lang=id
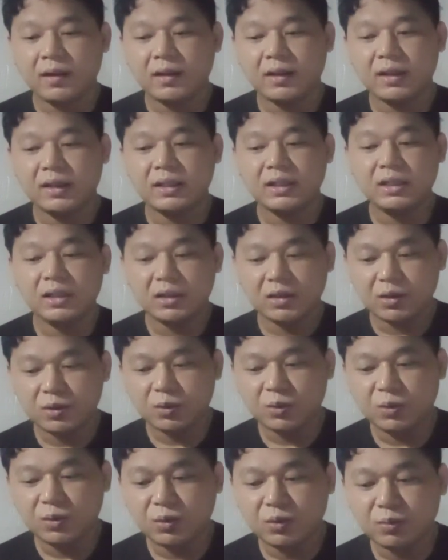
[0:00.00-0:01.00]
kayak
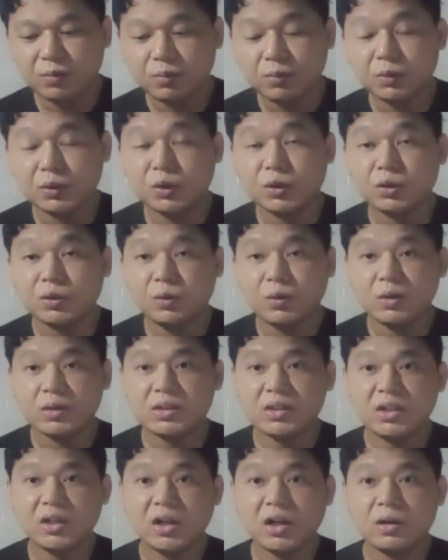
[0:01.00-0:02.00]
gitu menurut gue
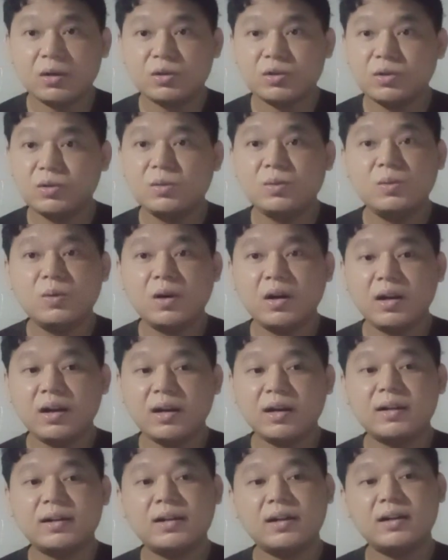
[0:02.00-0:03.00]
sih harus dua
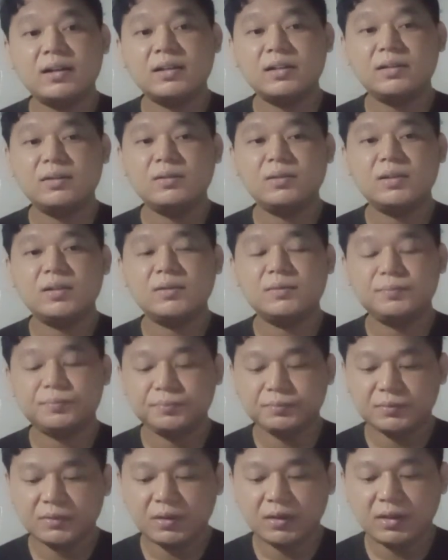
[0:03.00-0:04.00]
arah gitu kan
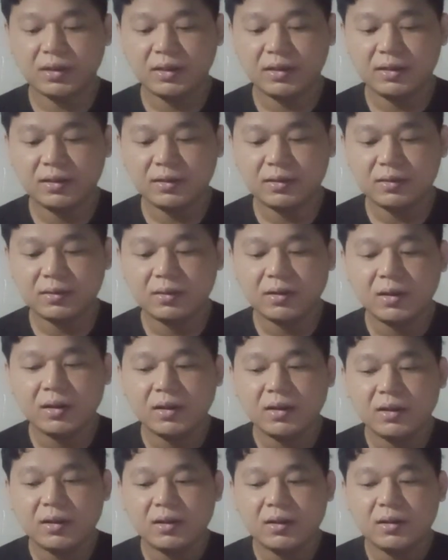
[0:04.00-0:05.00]
kayak gitu
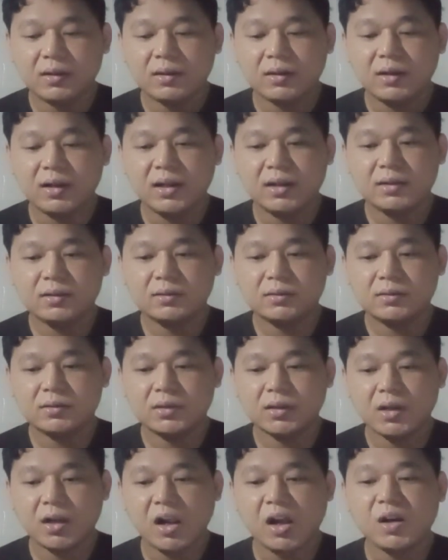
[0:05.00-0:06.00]
dan
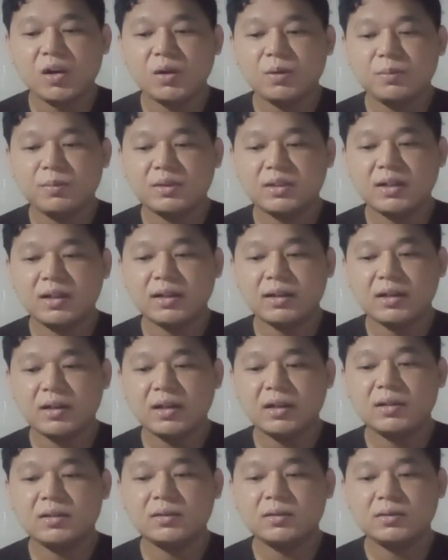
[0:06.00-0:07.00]
kalau
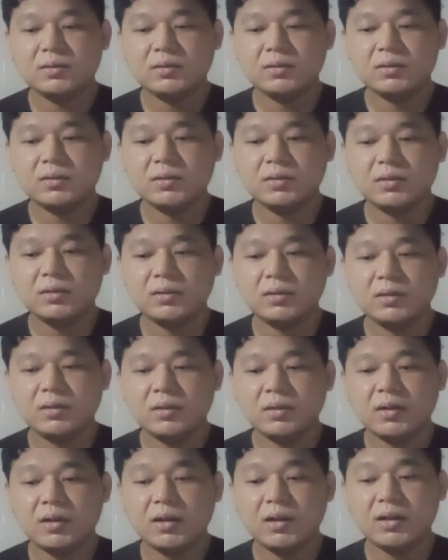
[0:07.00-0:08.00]
misalkan
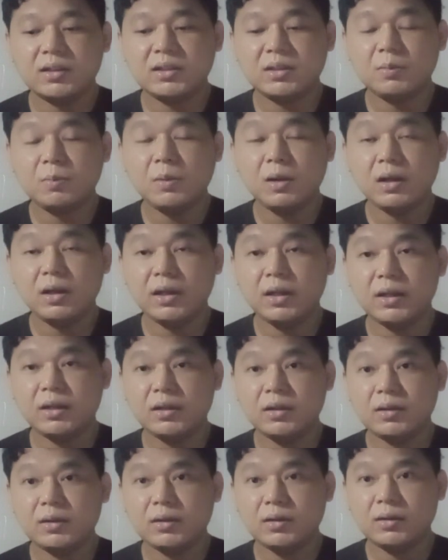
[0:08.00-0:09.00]
uh,
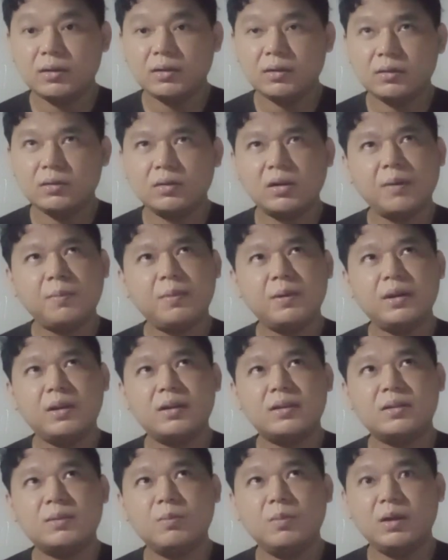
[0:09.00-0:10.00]
sebagai apa
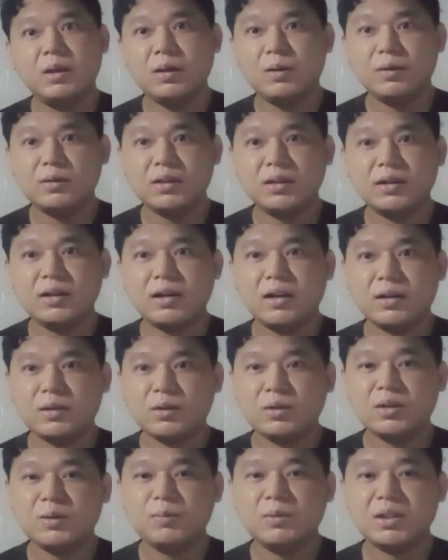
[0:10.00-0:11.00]
ya sebagai content
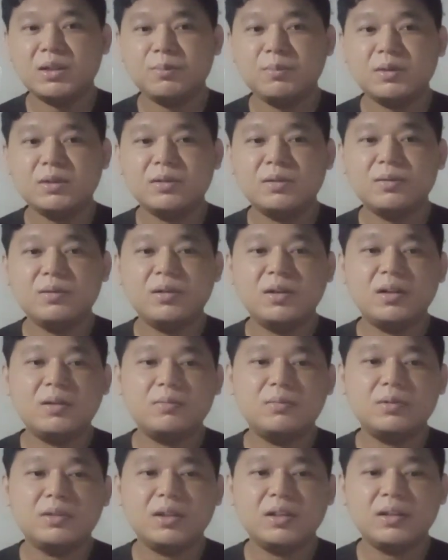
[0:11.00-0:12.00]
creator teman-teman juga
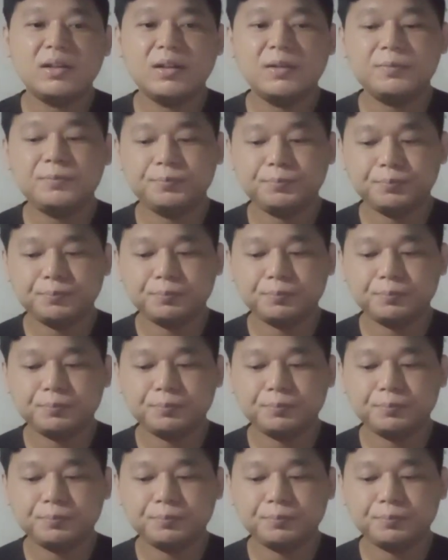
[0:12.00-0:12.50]
mungkin kan